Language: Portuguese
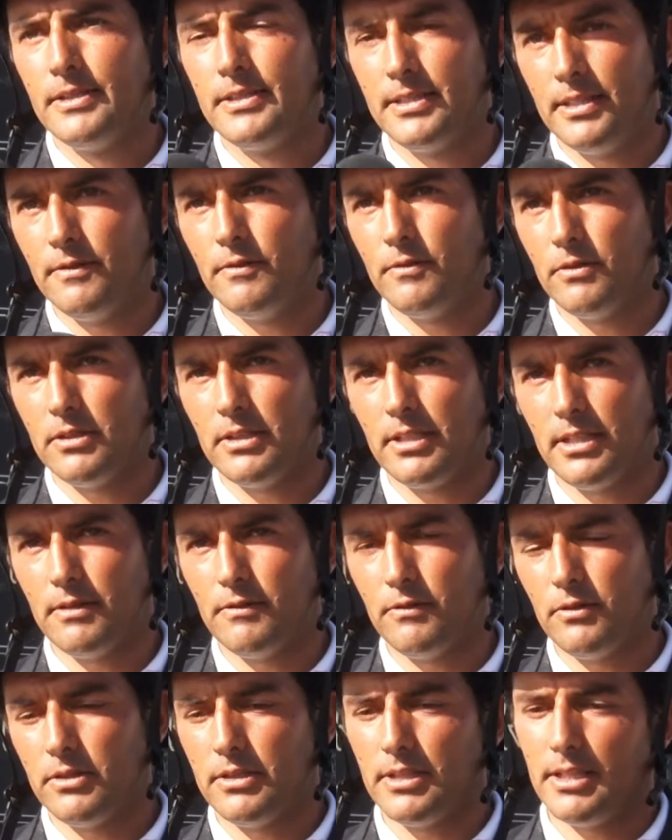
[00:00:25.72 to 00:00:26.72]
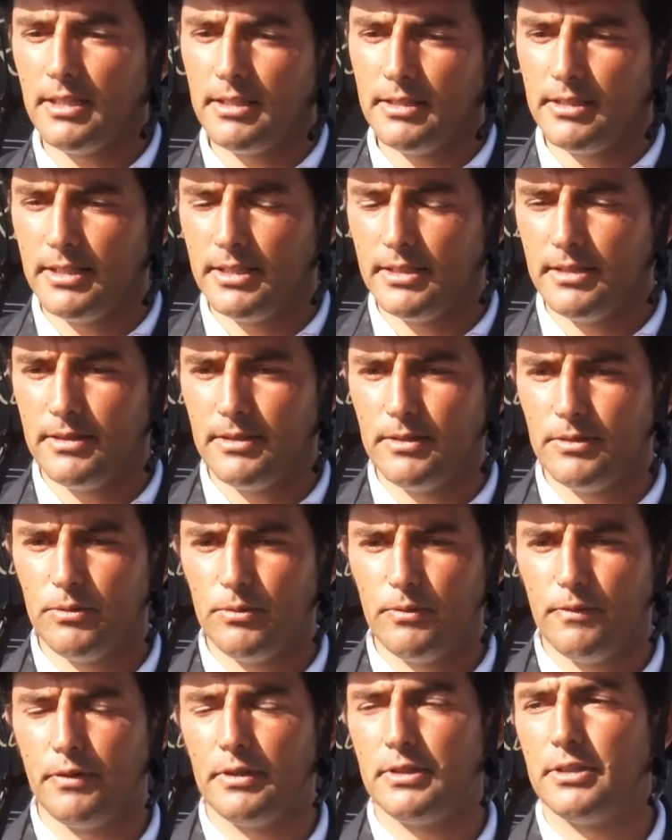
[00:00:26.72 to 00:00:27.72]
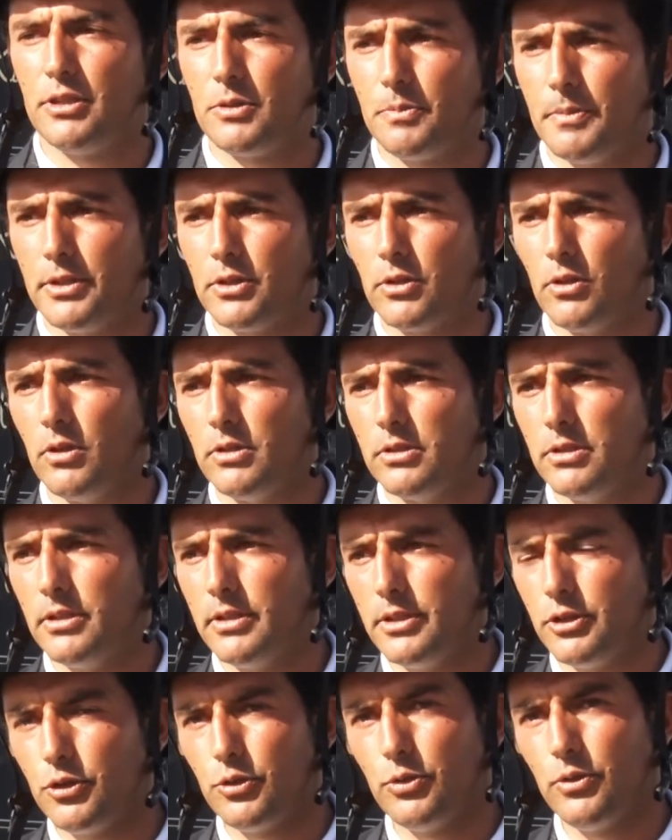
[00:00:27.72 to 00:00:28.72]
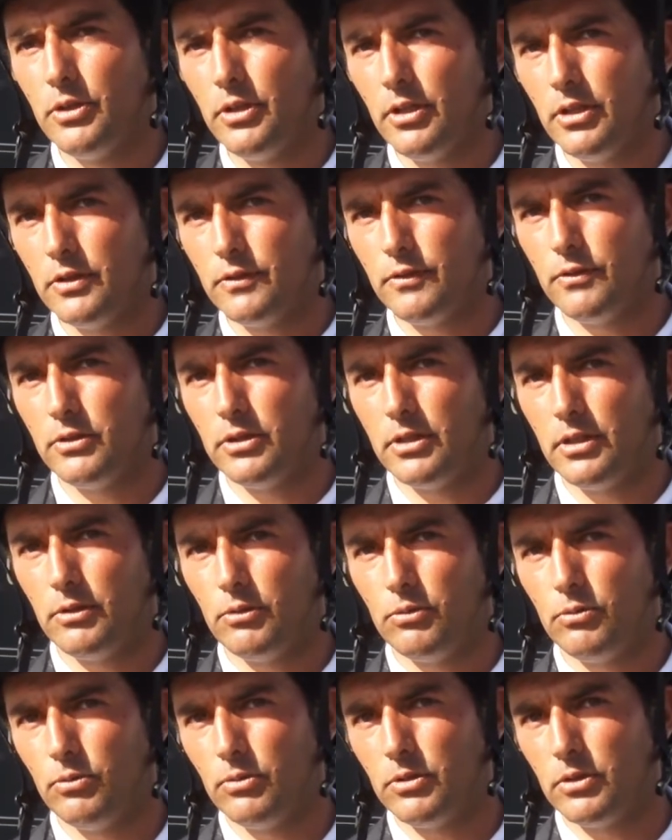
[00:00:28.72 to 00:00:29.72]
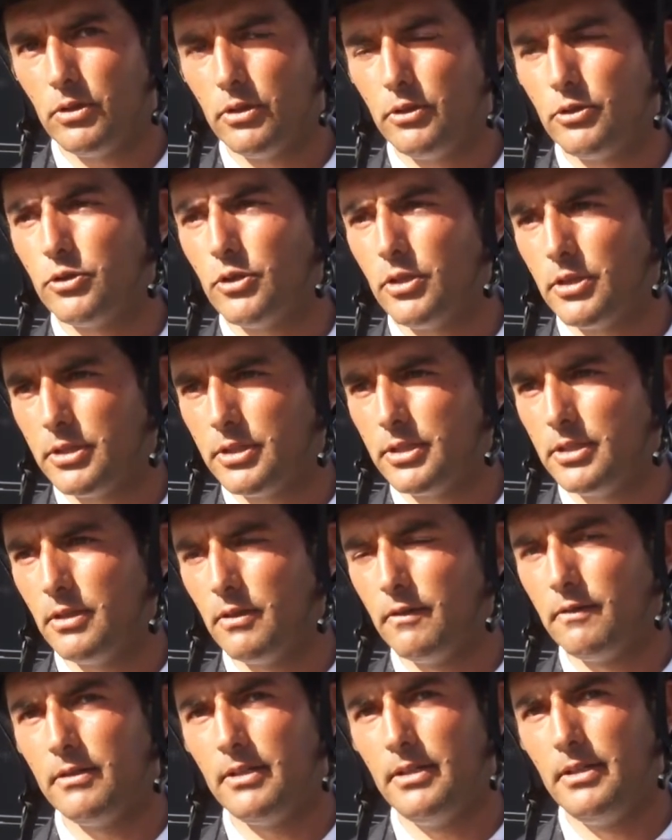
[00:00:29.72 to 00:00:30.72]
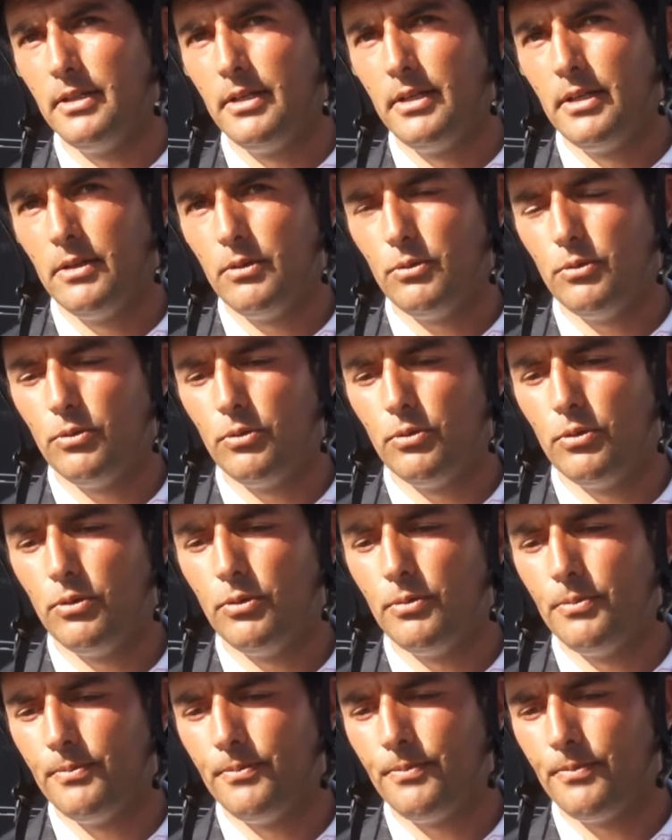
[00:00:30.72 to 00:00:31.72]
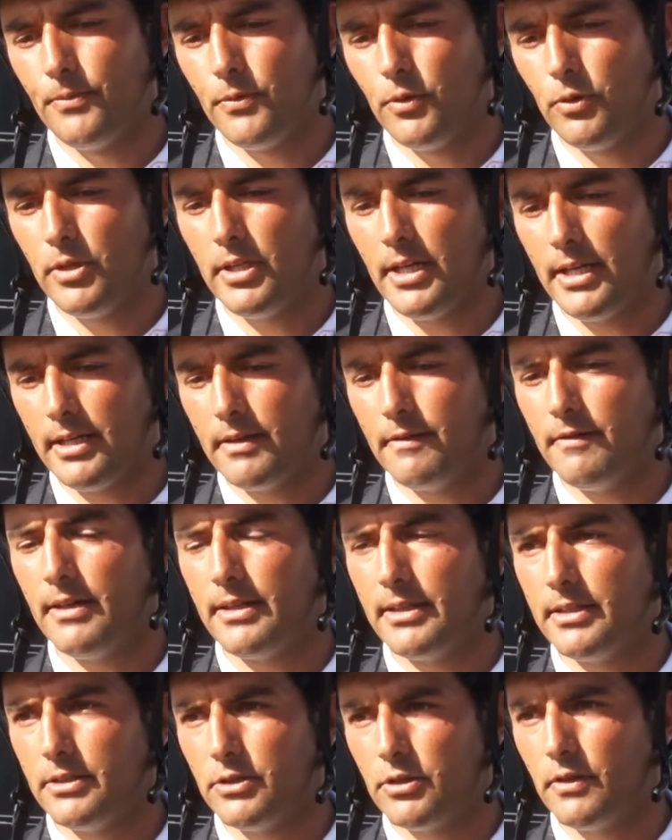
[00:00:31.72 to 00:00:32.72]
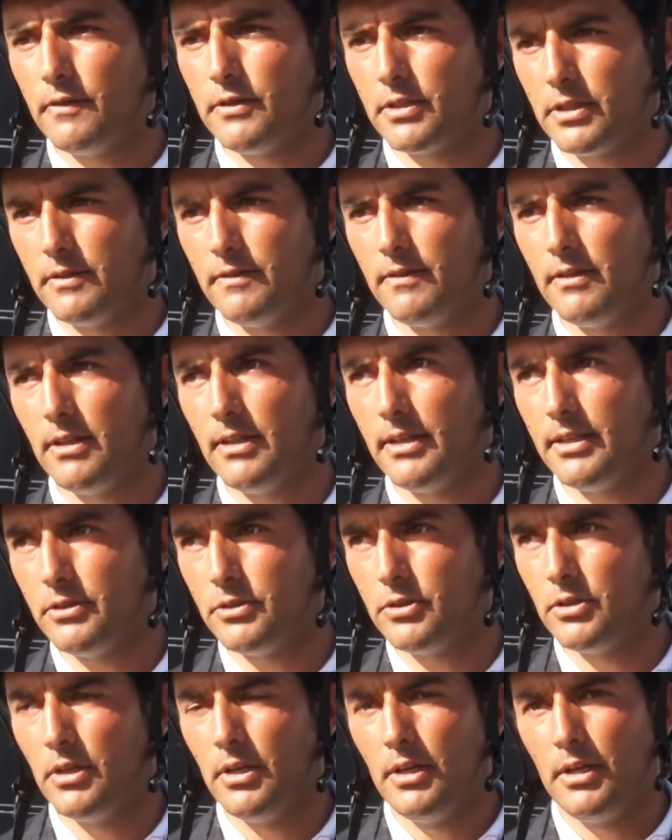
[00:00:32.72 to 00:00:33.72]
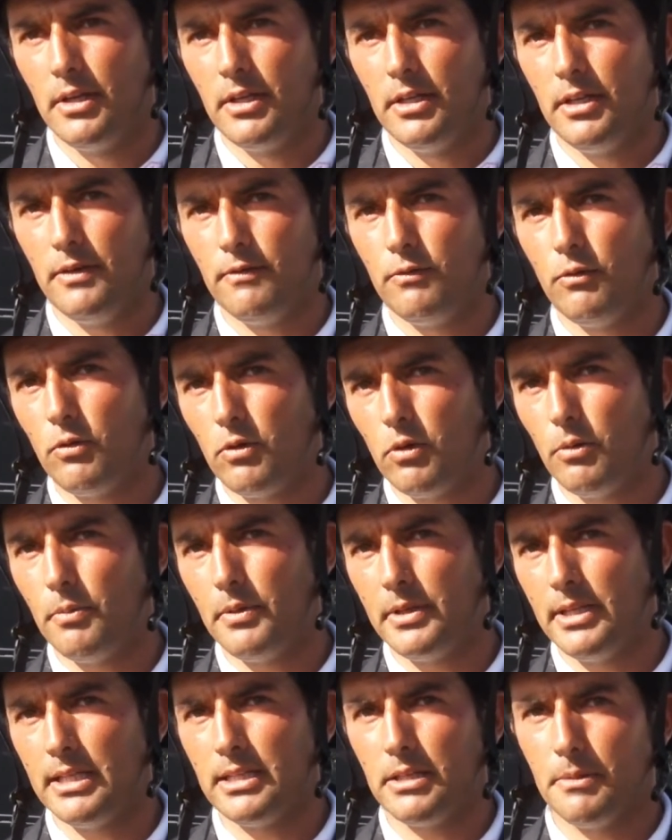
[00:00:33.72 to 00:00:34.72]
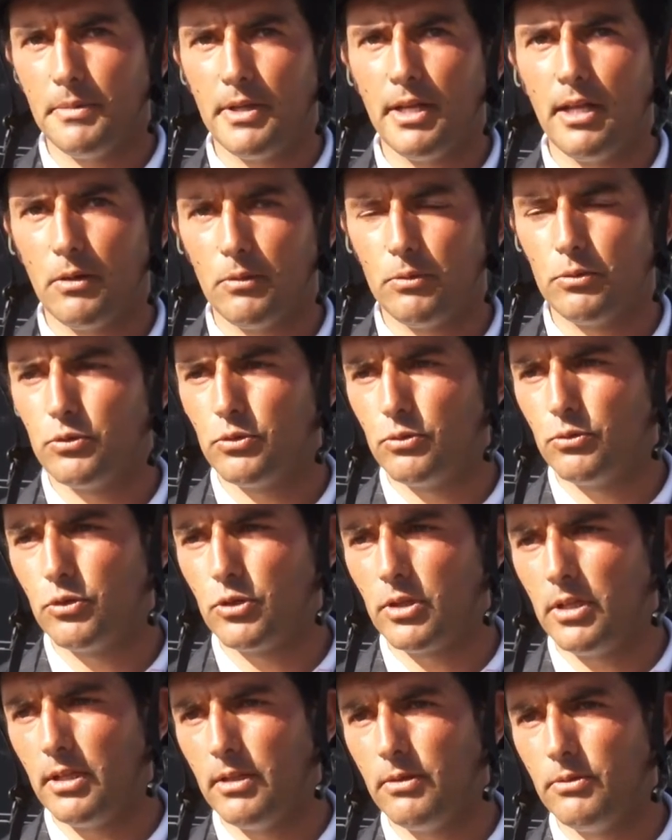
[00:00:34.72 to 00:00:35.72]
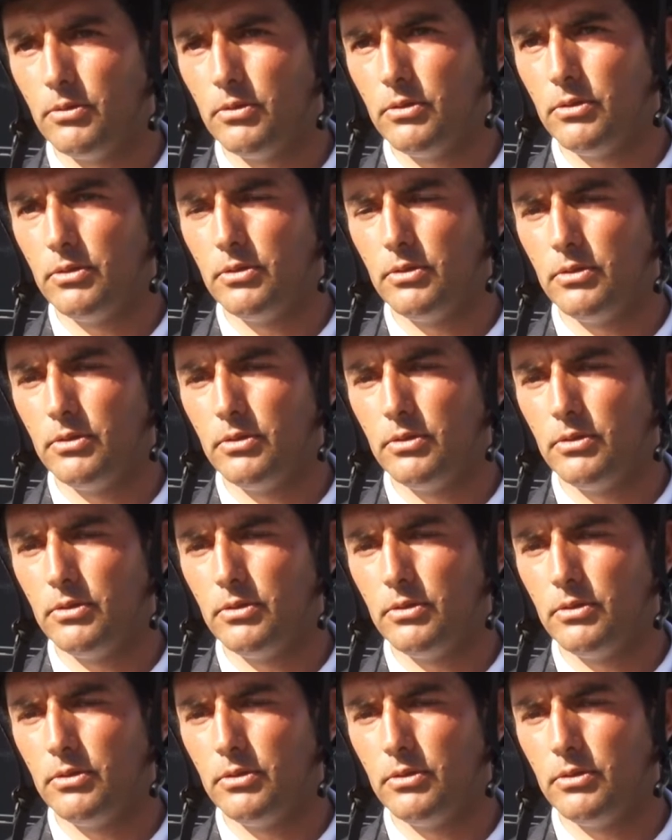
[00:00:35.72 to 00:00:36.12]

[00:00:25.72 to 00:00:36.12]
Sim, vou ter, vou ter uh, o Francisco Mendes Rosa em Júniores, vou ter o António Jorge Silva o, e o Tiago Cavaco em Jovens Cavaleiros e vou acompanhar também alguns no escalão de.